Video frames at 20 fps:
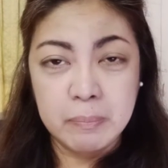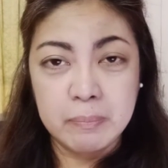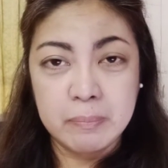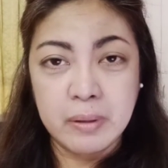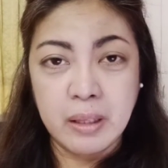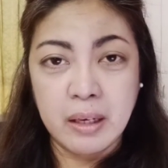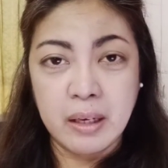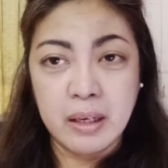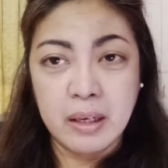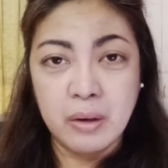
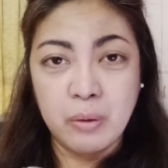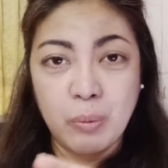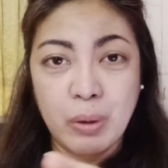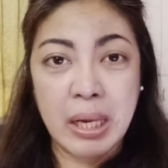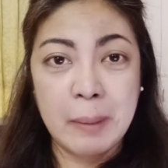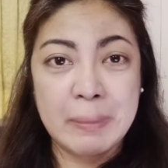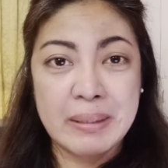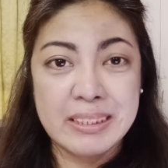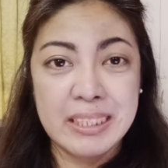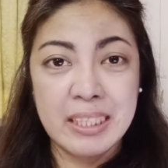na wala
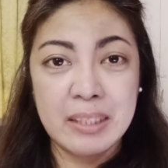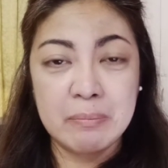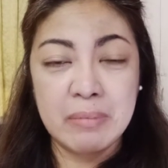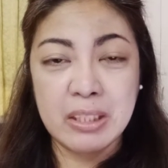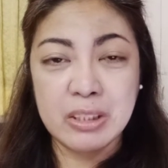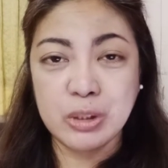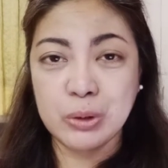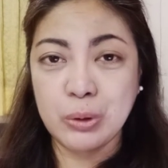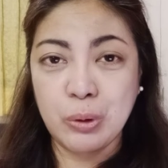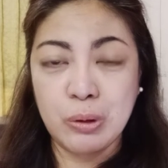pa silang
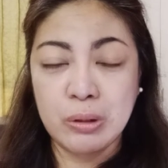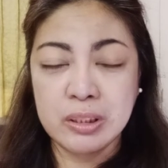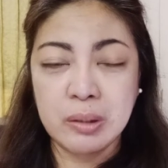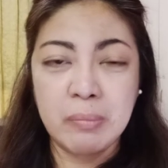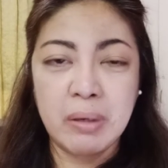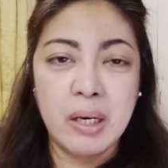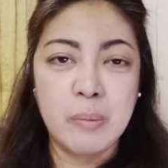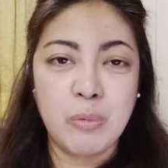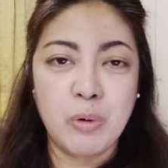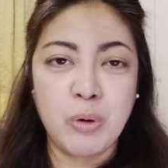mga stall sa
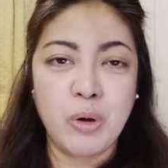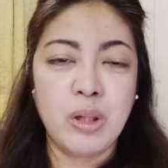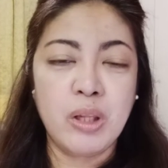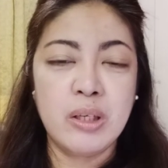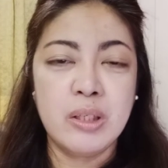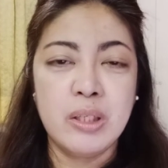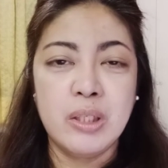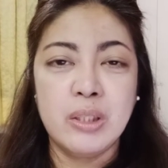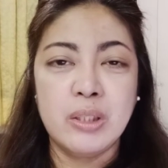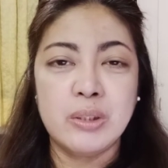mga mall.
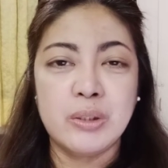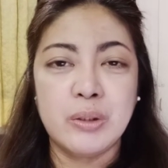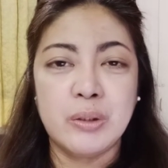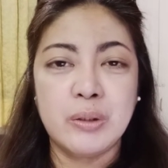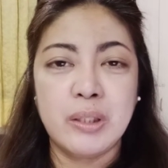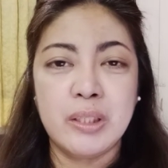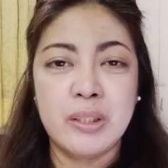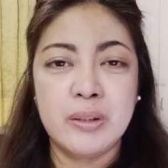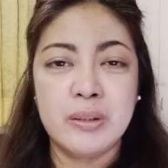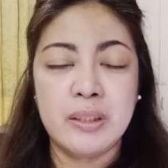So
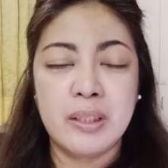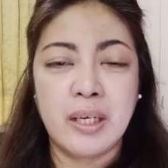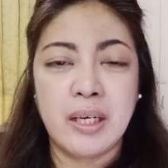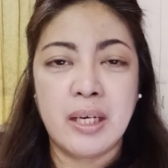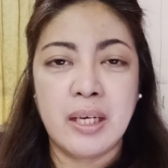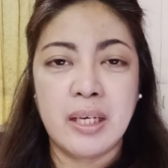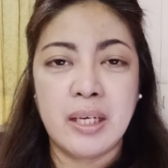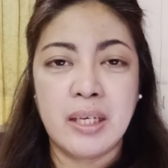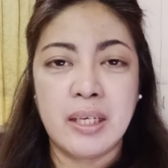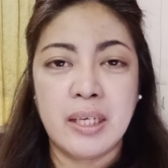ngayon,
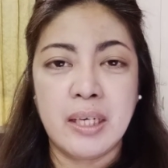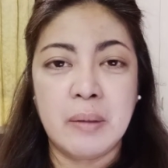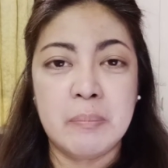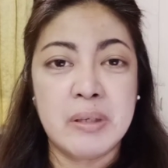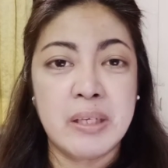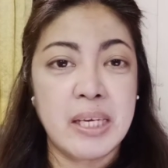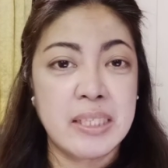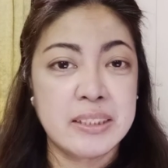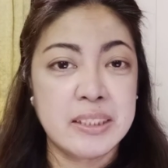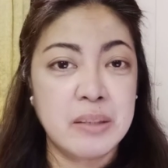uh,
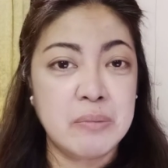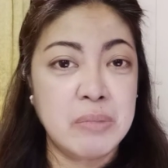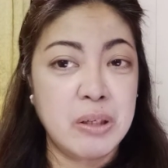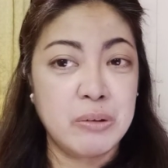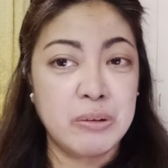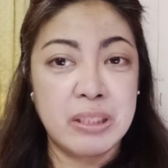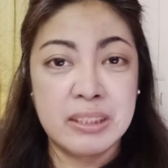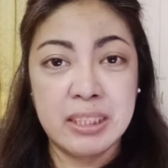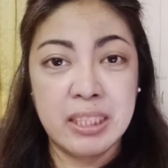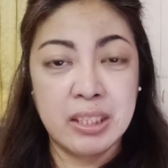every SM meron
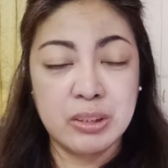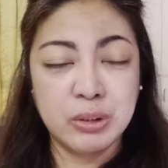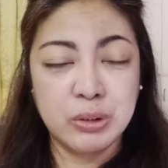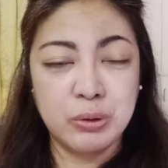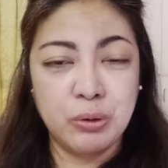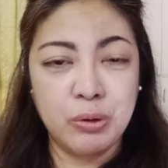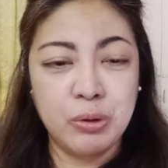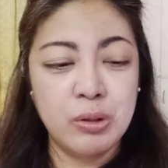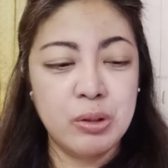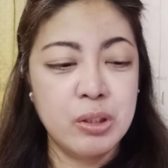na silang
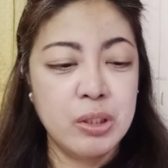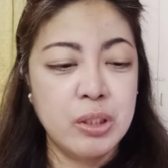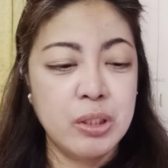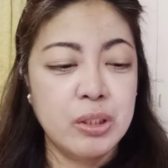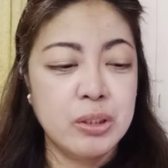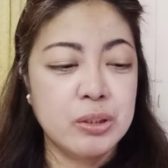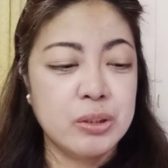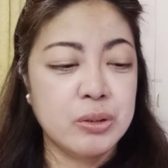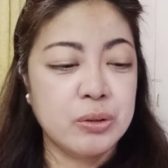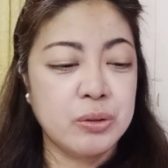stall.
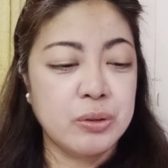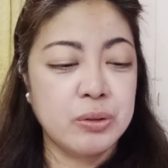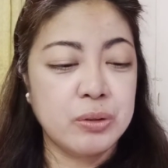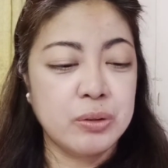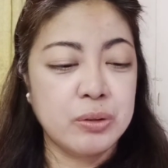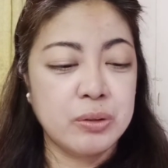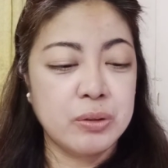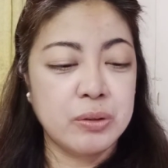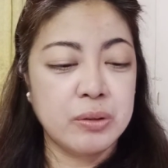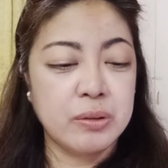So
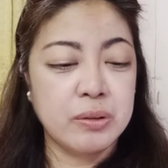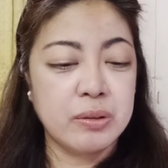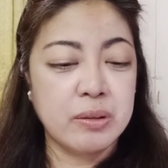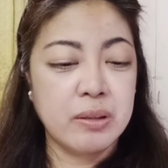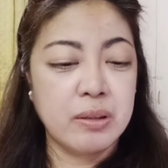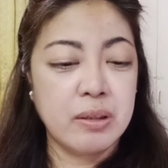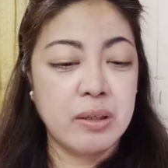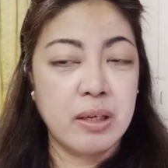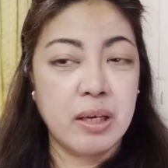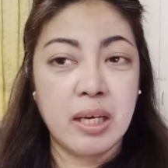
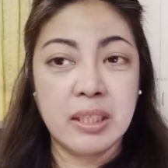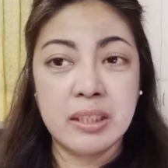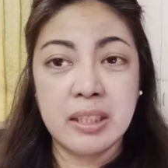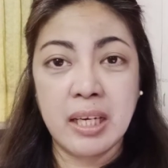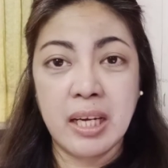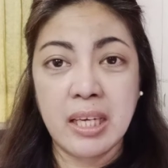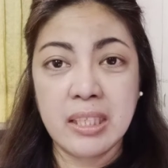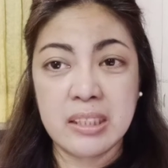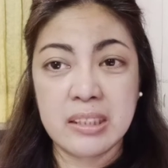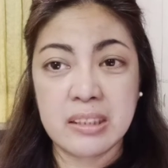I
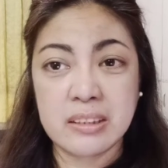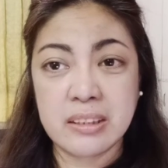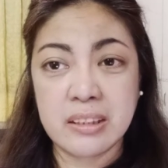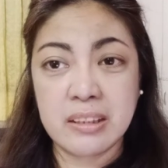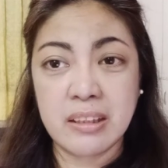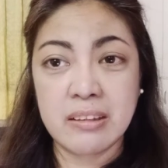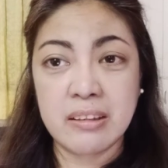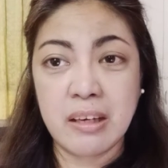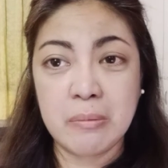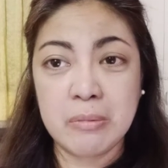try it kasi
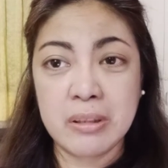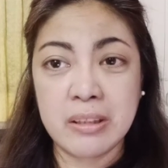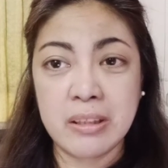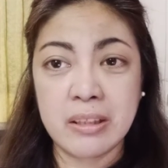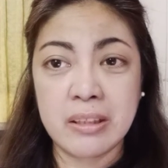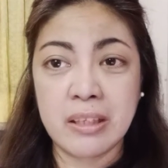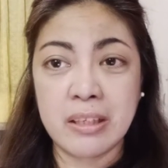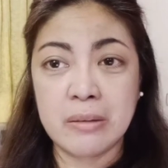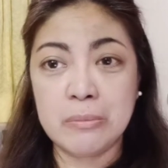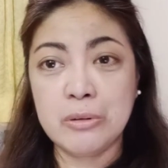ang daming
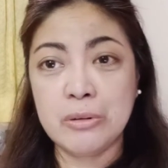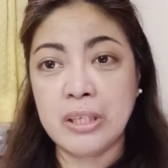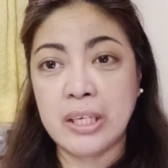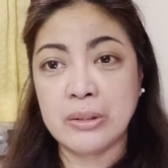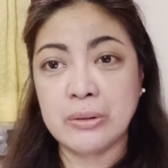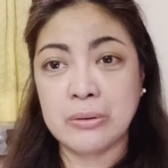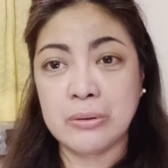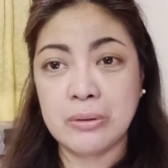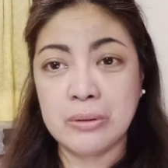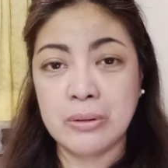nagre-review
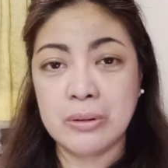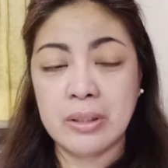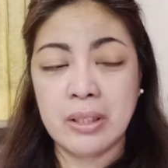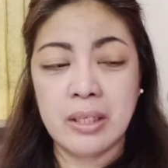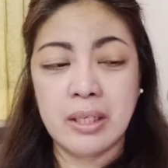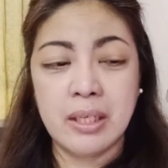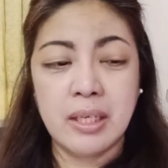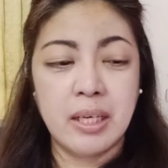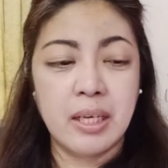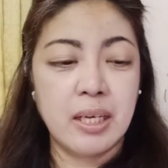nito
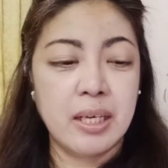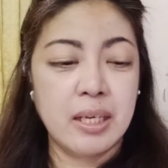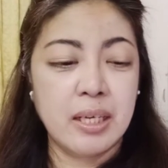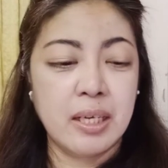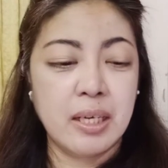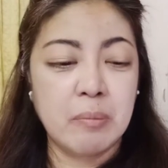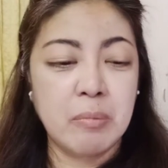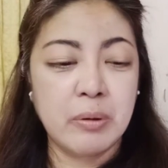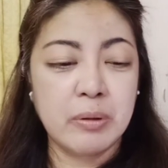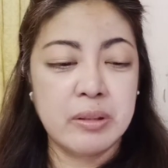uh,
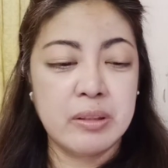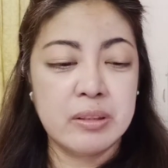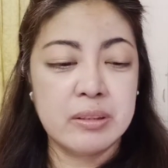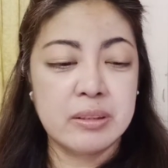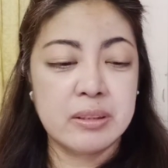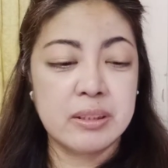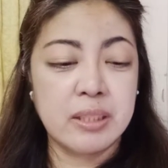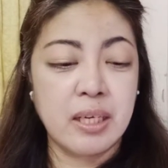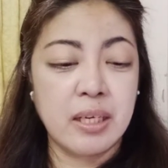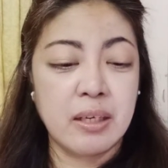about
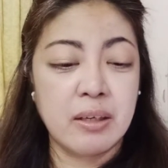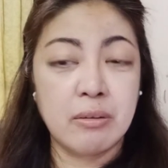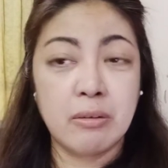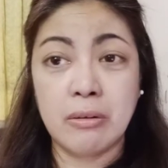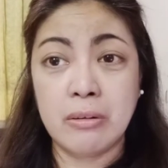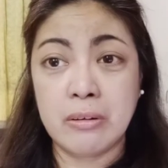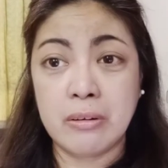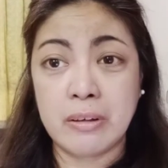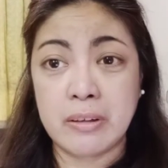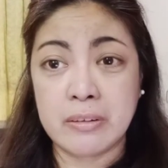sa
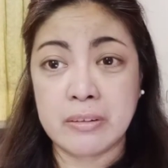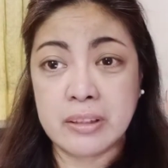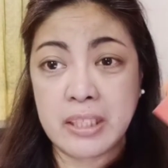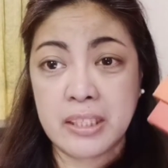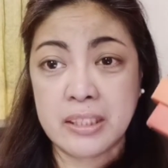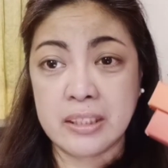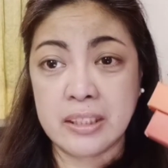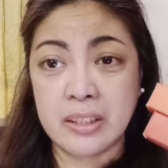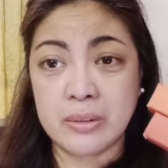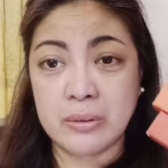color
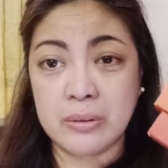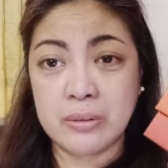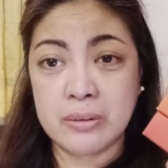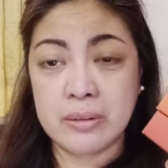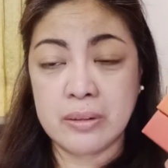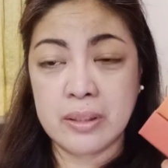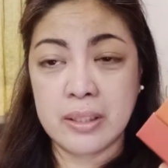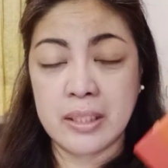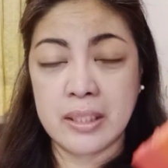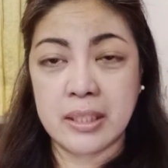pink na to
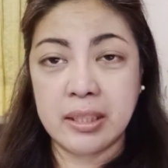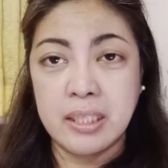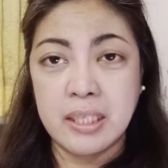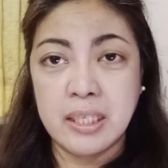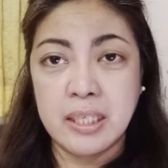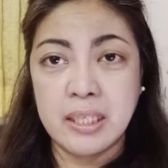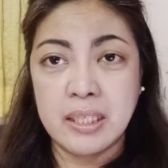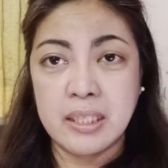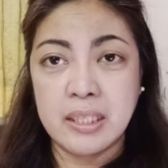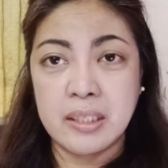na
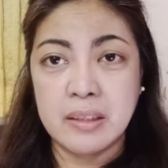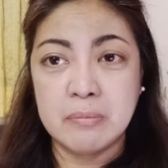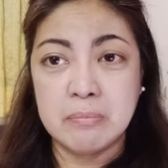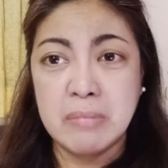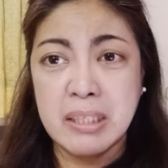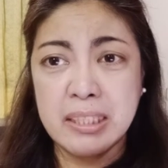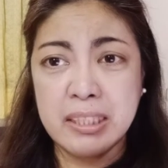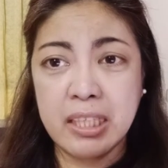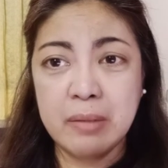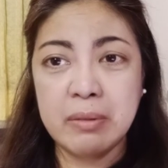
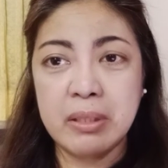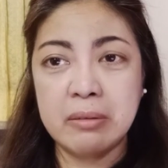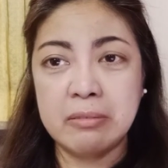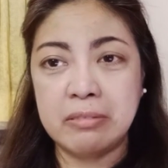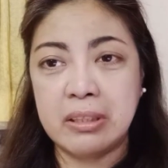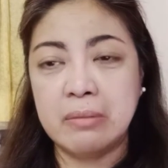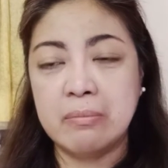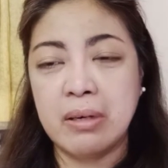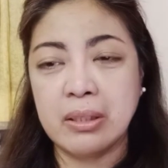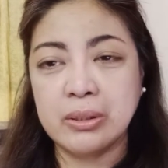maganda naman ang
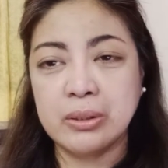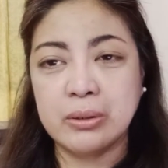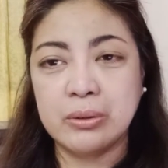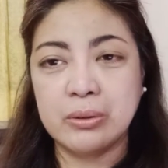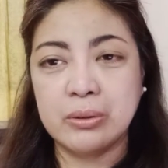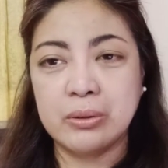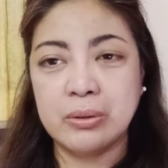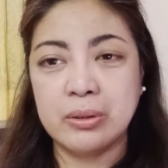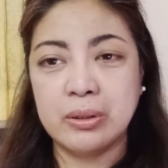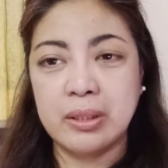feedback. So,
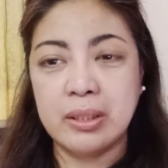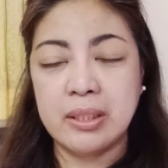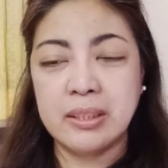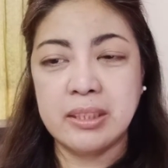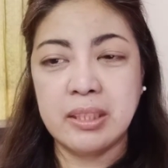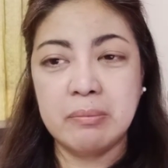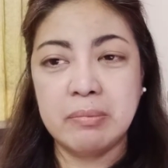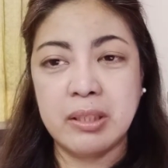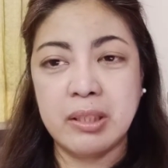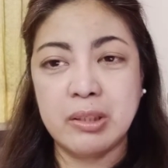
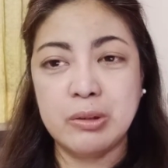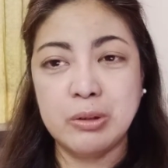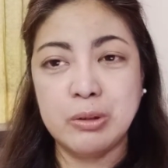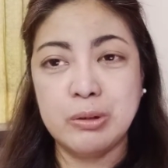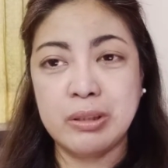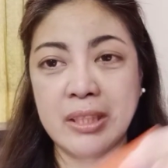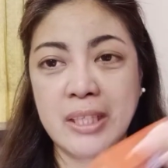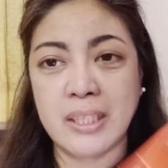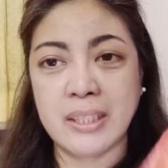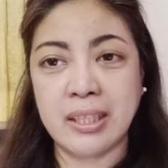syempre, gusto
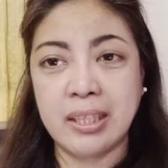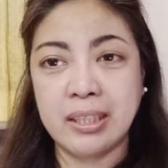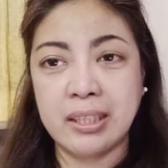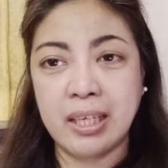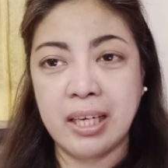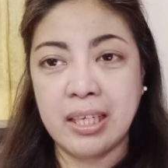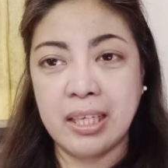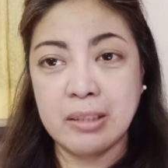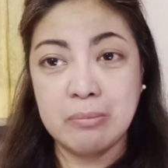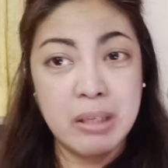rin natin
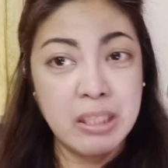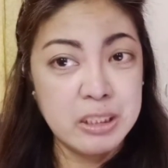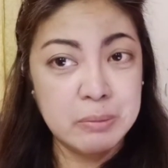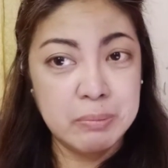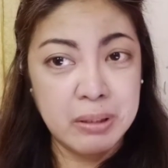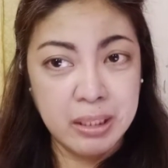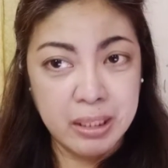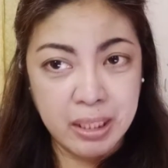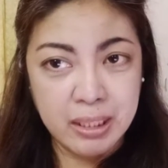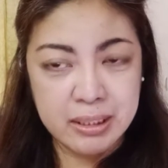i-try at
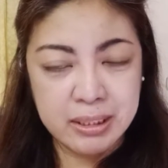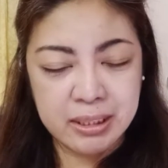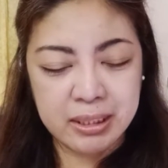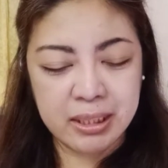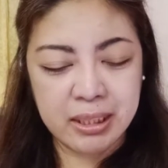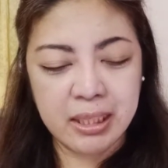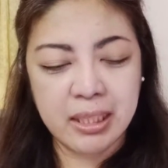ma-experience.